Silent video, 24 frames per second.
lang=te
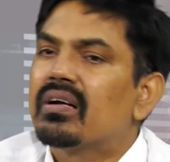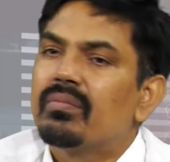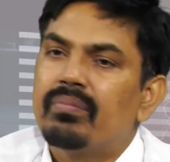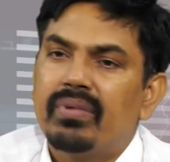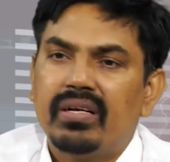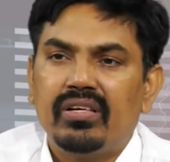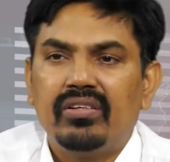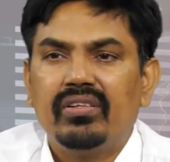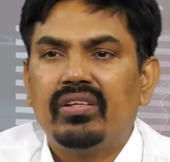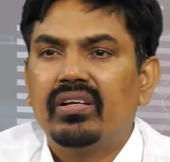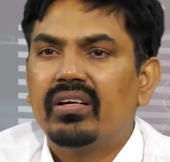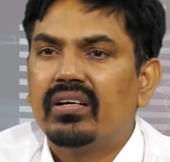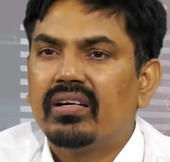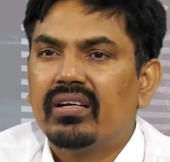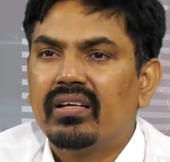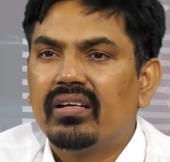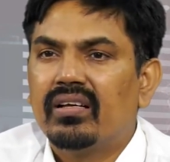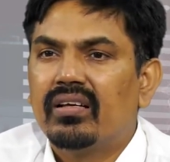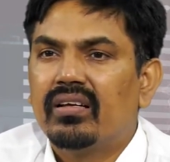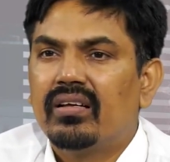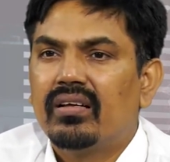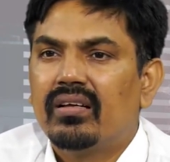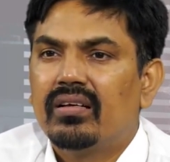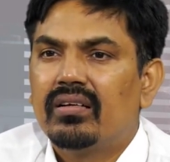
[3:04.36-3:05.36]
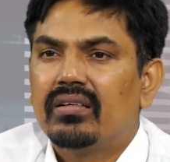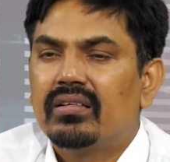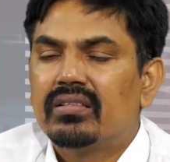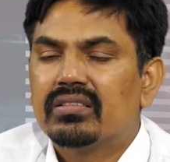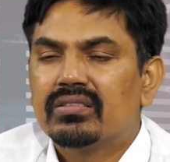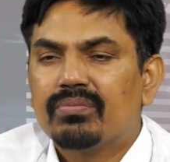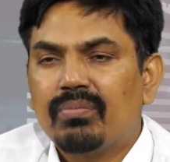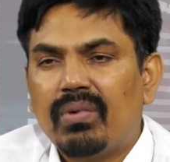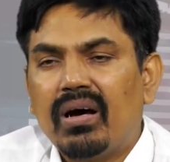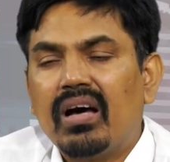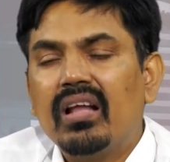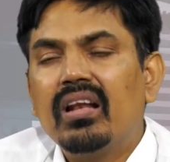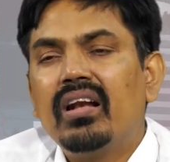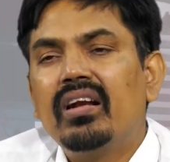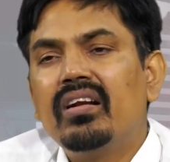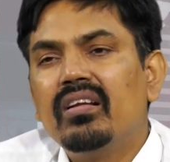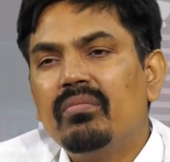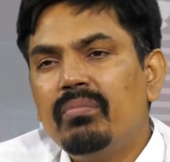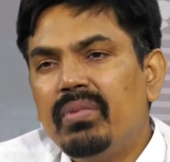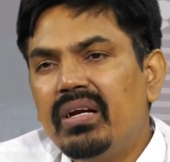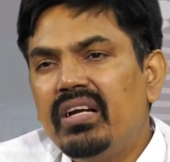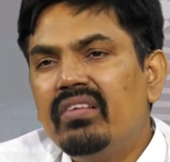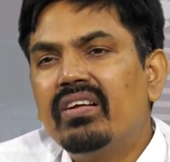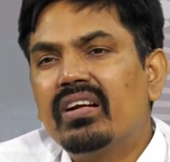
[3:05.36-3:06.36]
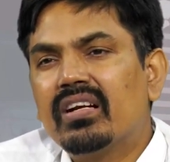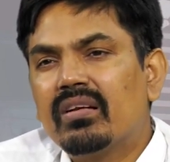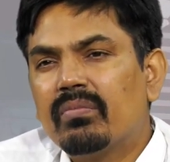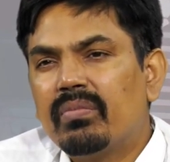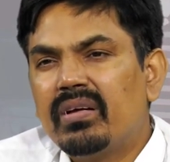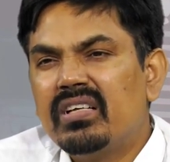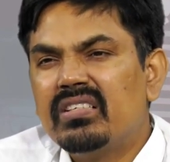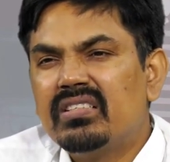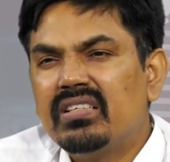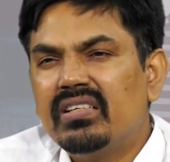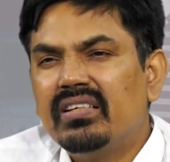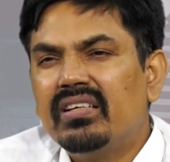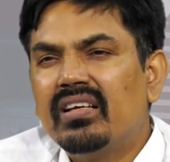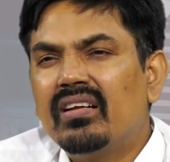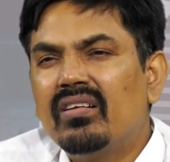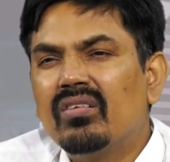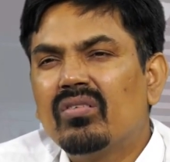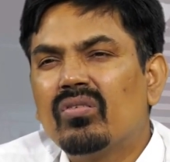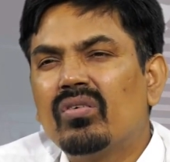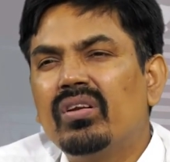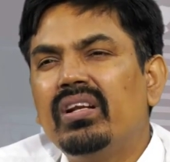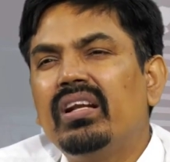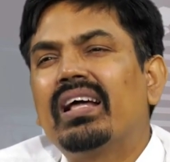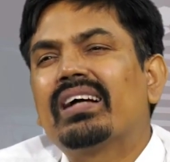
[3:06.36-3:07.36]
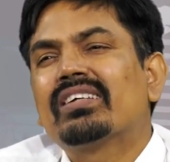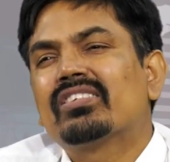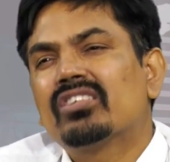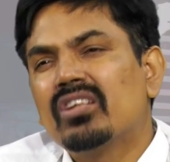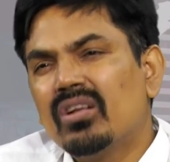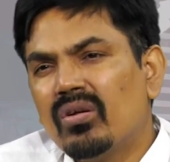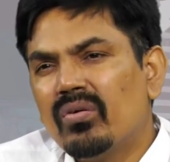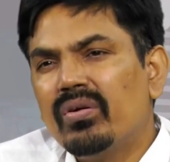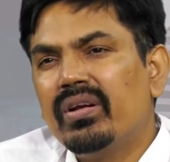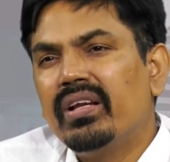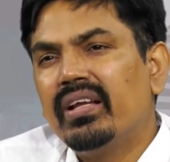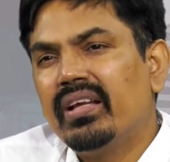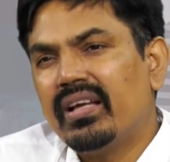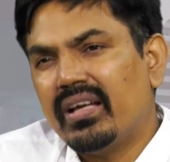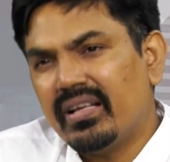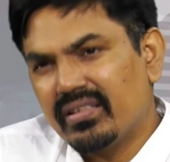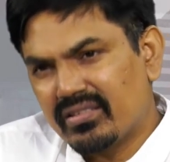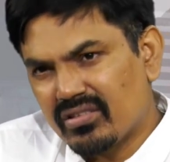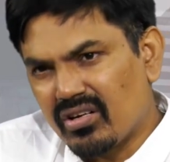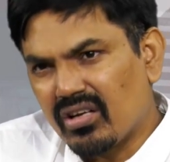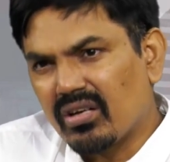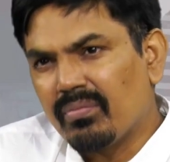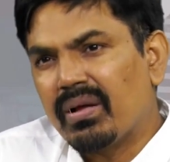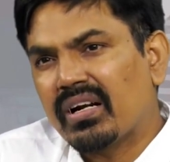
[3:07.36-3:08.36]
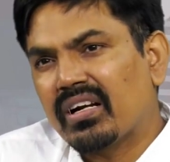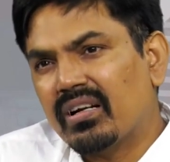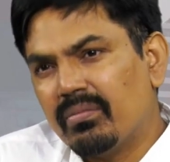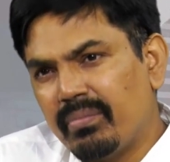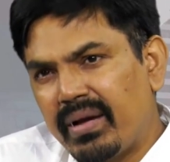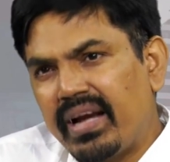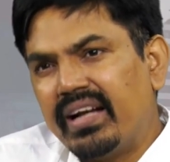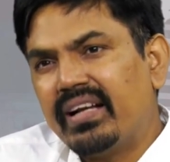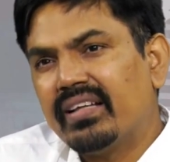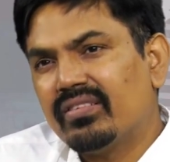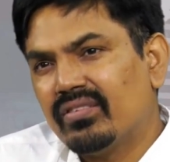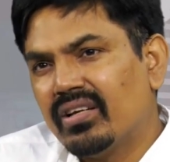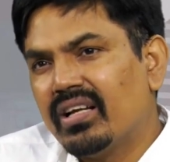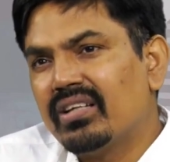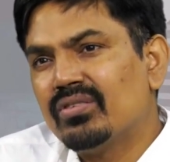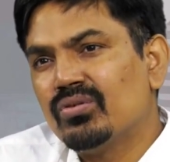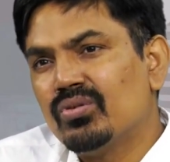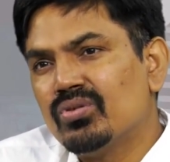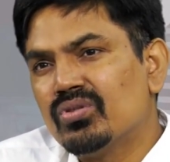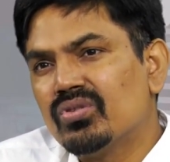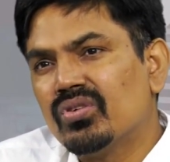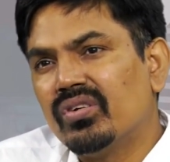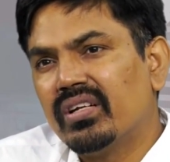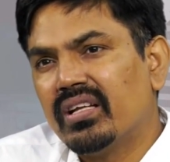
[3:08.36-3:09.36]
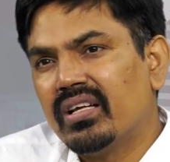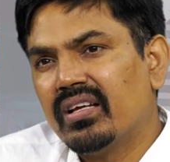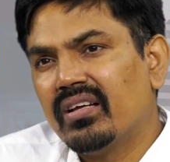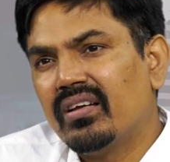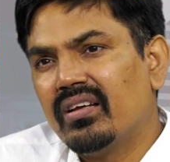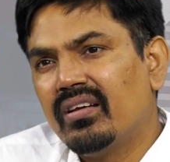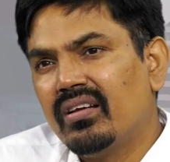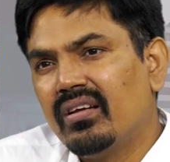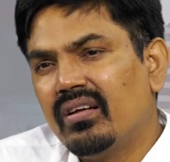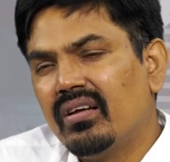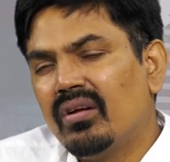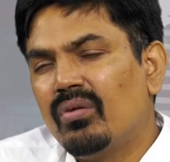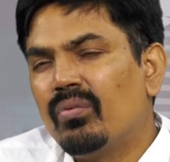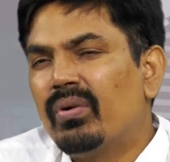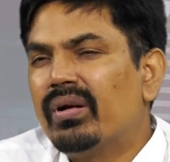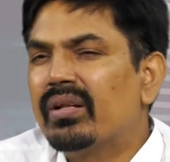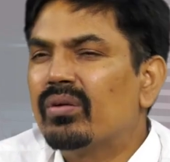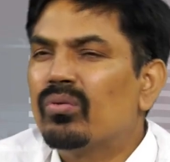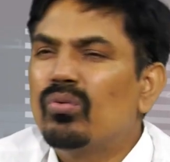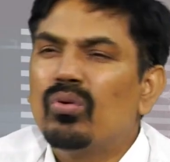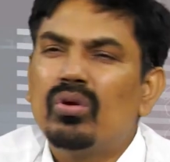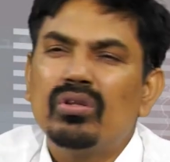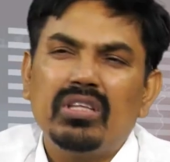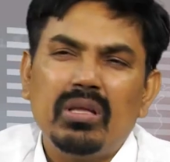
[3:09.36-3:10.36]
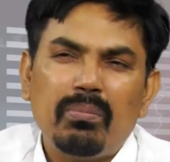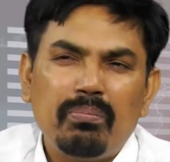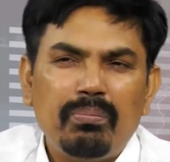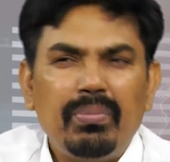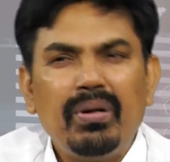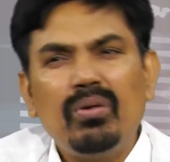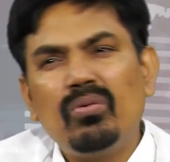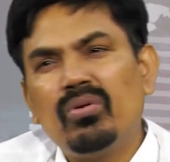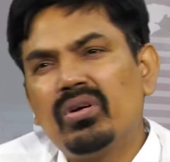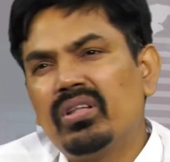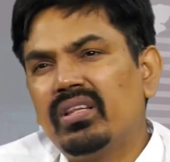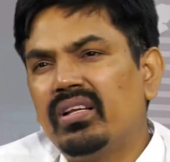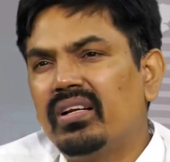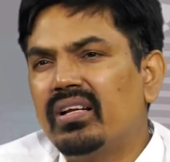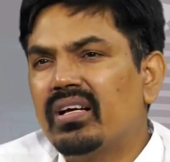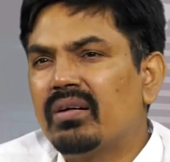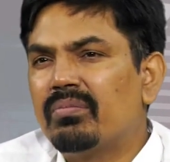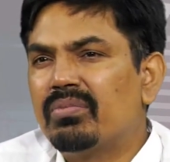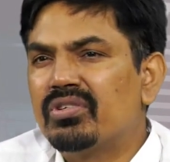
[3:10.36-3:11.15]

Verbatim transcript: బాగా పెరుగుతాయండి స్మాల్ అండ్ మీడియం ఎంటర్ప్రైజెస్ ఇండియాలో కొన్ని లక్షలు ఉండే స్టాక్ మార్కెట్ బయట ఇంకా చూసుకుంటే వాటి గ్రోత్ ఎప్పుడు ఉంటుందండి